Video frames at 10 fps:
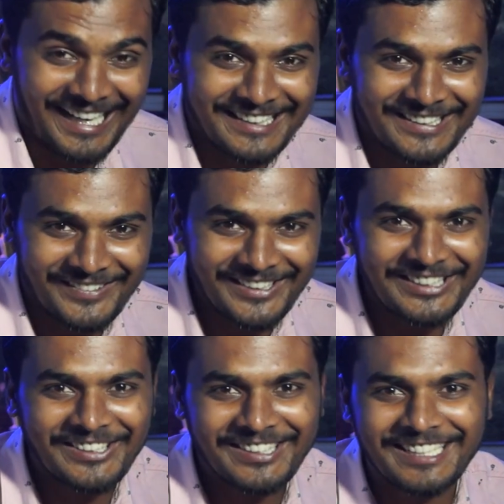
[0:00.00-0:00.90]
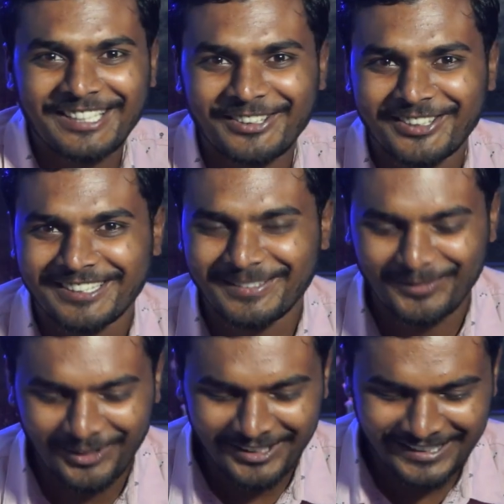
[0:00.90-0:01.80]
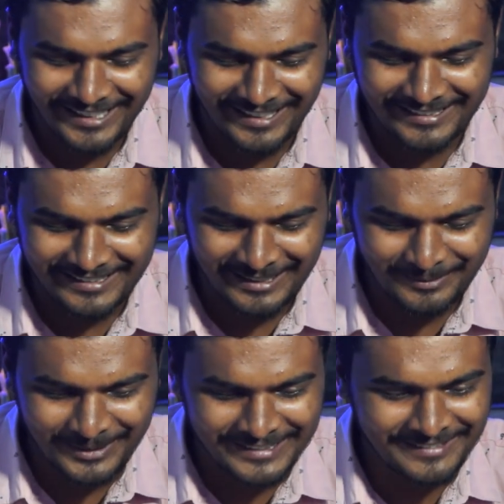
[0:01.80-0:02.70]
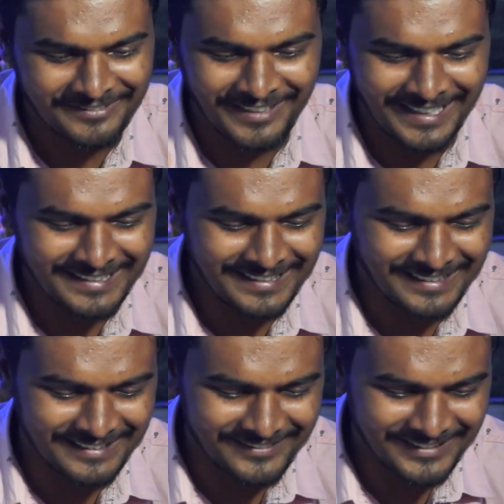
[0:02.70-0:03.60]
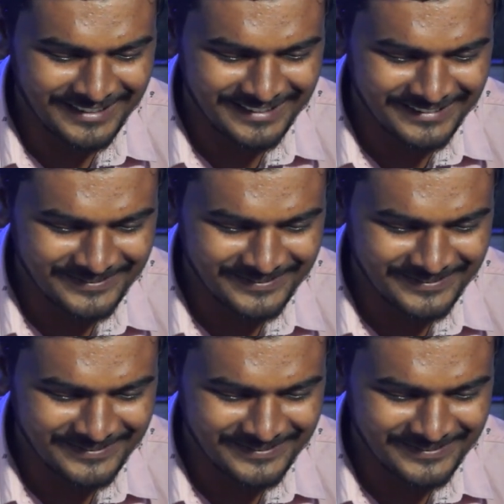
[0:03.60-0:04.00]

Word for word: அந்த வீடியோ கீழே ஒருத்தன் போட்டிருக்கான் கமெண்ட் வேற லெவலில்